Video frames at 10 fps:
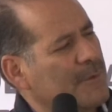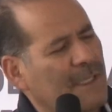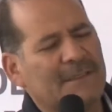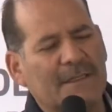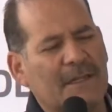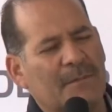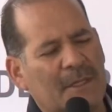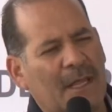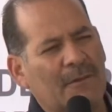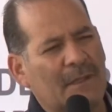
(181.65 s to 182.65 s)
pues ya está
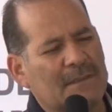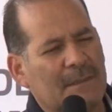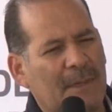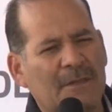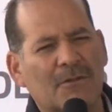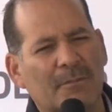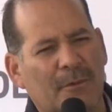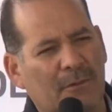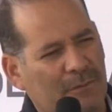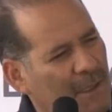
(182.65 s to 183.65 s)
terminado en el cemento,
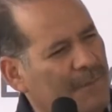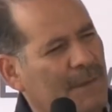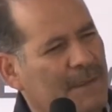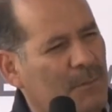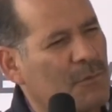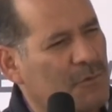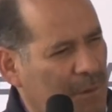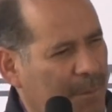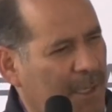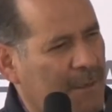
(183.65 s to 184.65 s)
pero todavía les faltan muchos
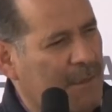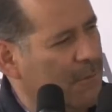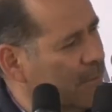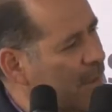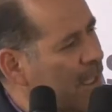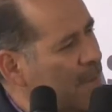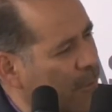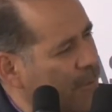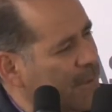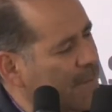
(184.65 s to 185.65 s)
aparatitos.
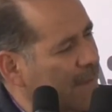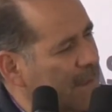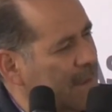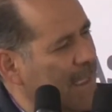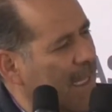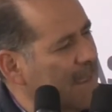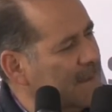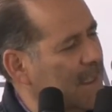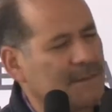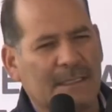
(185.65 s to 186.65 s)
Pues muchas felicidades
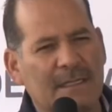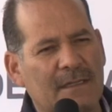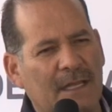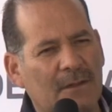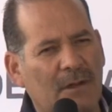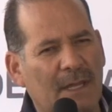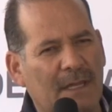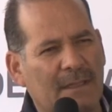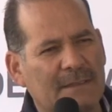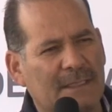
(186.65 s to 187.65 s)
a seguir dándole
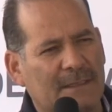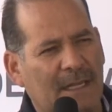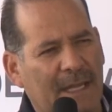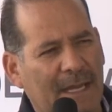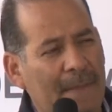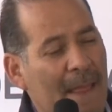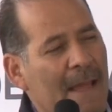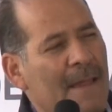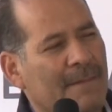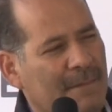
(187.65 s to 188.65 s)
en esta tarea
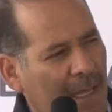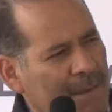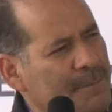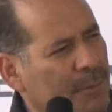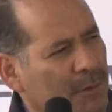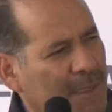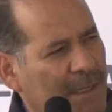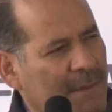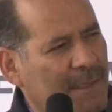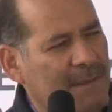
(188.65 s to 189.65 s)
tan
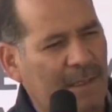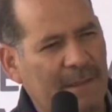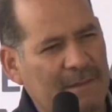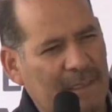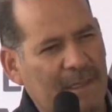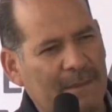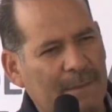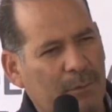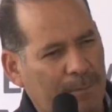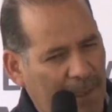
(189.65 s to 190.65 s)
importante y tan exigente
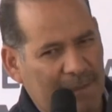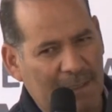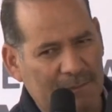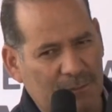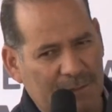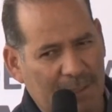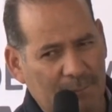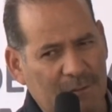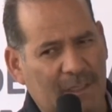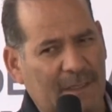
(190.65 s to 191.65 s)
por parte de la sociedad.
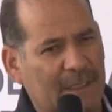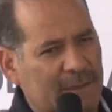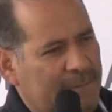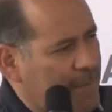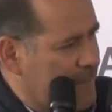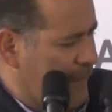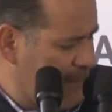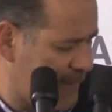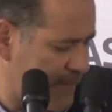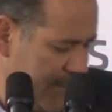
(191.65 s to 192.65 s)
Muchas gracias y felicidades.